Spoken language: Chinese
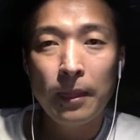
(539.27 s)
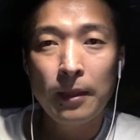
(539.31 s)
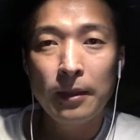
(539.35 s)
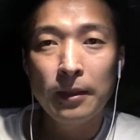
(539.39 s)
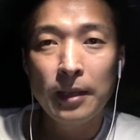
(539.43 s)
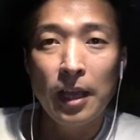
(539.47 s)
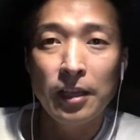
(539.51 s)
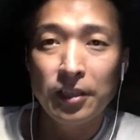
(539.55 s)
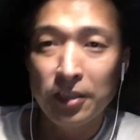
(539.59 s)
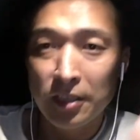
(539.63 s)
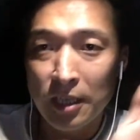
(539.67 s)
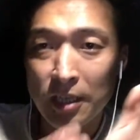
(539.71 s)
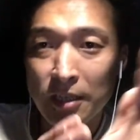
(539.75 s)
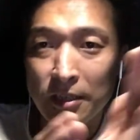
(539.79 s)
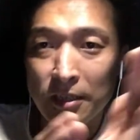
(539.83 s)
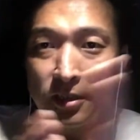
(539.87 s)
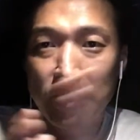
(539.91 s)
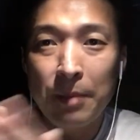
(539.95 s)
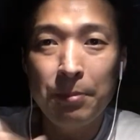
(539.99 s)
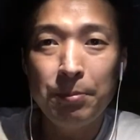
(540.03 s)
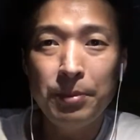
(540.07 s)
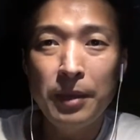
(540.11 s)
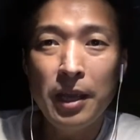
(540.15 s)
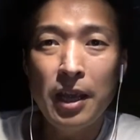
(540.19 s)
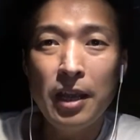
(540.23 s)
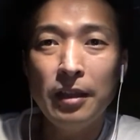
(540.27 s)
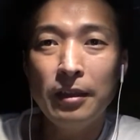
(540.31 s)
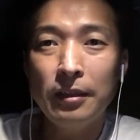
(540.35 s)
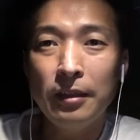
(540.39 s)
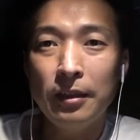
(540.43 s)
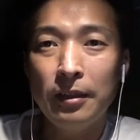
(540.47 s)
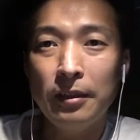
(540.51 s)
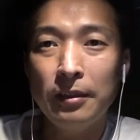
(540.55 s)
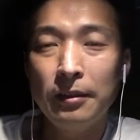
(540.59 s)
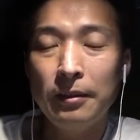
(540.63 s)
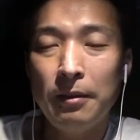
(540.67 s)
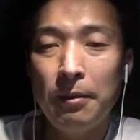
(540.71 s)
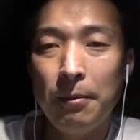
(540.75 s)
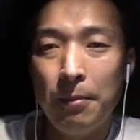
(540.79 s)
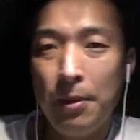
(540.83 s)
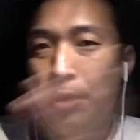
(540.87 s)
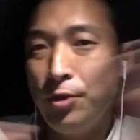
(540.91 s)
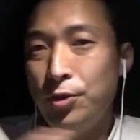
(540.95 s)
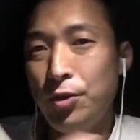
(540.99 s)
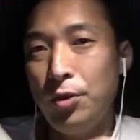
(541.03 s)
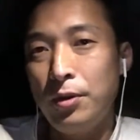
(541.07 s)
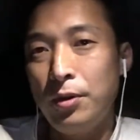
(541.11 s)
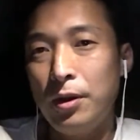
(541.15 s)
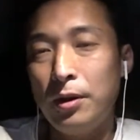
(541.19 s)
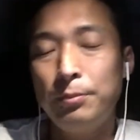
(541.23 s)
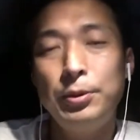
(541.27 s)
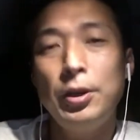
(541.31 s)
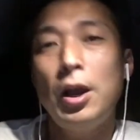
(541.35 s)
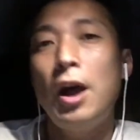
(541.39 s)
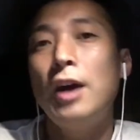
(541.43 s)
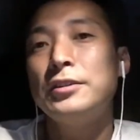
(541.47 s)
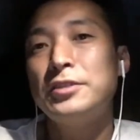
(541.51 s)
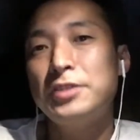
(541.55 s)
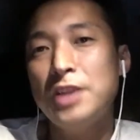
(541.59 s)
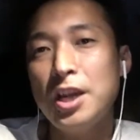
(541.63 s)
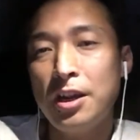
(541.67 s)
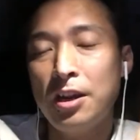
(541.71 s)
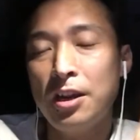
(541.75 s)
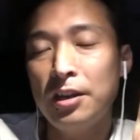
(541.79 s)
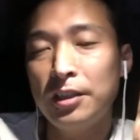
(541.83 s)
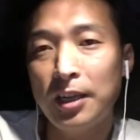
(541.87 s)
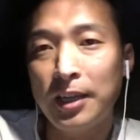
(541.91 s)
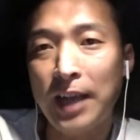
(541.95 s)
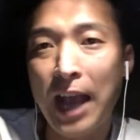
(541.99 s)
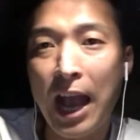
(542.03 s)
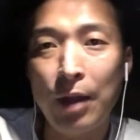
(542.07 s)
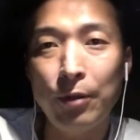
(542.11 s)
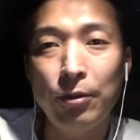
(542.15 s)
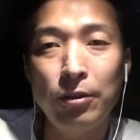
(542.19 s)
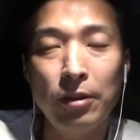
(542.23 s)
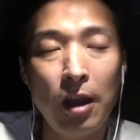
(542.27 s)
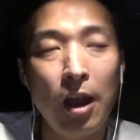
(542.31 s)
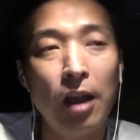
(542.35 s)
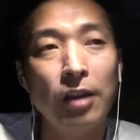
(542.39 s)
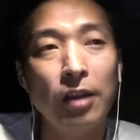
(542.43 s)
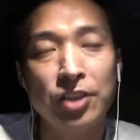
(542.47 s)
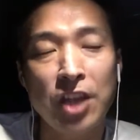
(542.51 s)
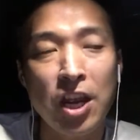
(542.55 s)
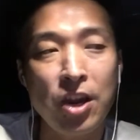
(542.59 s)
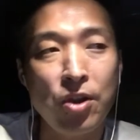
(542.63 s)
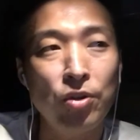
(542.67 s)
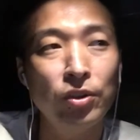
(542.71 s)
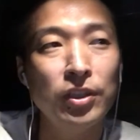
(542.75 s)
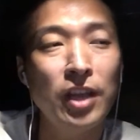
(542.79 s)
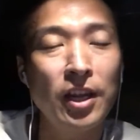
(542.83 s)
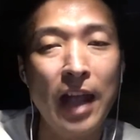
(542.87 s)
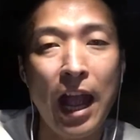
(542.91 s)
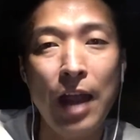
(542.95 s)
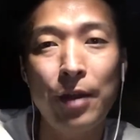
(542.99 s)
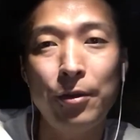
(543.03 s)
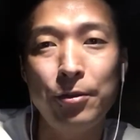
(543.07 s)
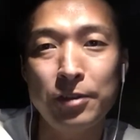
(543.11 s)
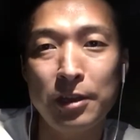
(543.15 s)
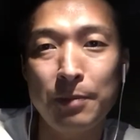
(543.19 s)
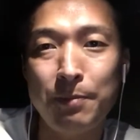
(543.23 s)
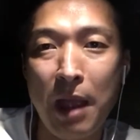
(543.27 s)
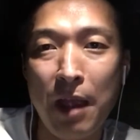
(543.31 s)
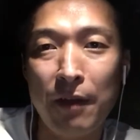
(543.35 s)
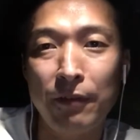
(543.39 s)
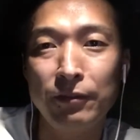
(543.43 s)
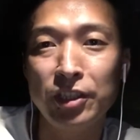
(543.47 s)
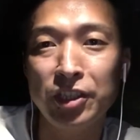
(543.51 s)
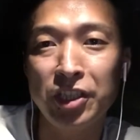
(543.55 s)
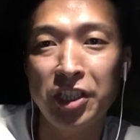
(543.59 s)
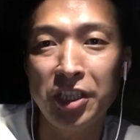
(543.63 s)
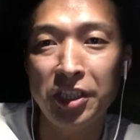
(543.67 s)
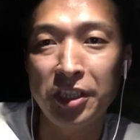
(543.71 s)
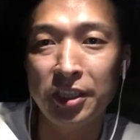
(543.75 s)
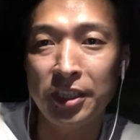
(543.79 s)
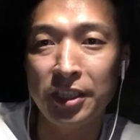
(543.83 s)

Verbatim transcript: 也是一直在变的，没有用。比啊。这一刻的概率啊，成功的概率是百分之七十